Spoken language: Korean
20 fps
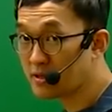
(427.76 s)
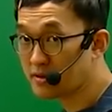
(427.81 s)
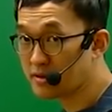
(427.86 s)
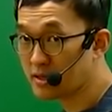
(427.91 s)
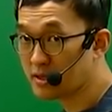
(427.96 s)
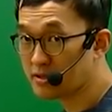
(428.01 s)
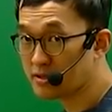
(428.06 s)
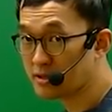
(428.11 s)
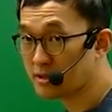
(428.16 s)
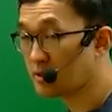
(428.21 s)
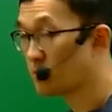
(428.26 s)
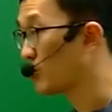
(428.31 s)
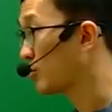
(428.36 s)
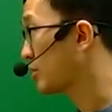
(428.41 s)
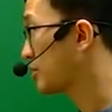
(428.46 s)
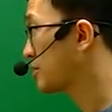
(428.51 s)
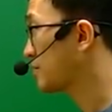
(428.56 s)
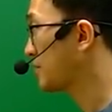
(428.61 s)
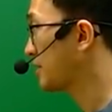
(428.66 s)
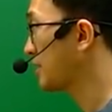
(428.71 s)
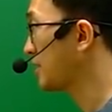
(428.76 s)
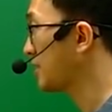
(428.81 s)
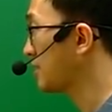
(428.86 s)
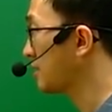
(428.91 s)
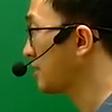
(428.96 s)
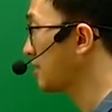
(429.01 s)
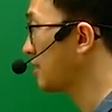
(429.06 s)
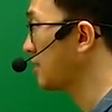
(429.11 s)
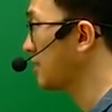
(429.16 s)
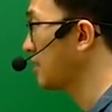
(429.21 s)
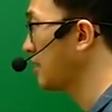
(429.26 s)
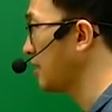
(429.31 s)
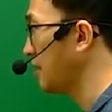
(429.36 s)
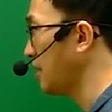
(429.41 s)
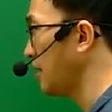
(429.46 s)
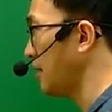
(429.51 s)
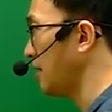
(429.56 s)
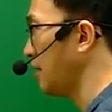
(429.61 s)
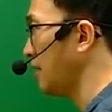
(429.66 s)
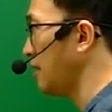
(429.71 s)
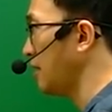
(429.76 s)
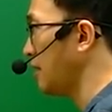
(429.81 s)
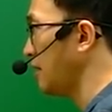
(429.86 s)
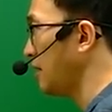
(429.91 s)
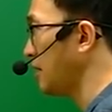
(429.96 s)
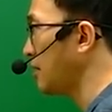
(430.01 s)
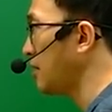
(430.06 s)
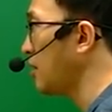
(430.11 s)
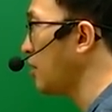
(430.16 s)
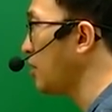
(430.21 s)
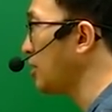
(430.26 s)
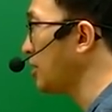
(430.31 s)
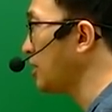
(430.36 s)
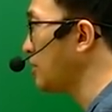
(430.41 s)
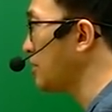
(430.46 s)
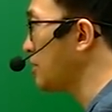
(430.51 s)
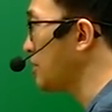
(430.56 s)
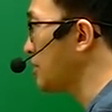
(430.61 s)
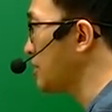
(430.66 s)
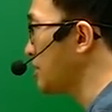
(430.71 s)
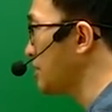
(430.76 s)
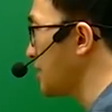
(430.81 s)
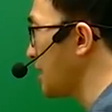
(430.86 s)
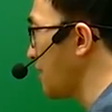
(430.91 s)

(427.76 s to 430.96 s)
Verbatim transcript: 선택지를 보겠습니다. According to this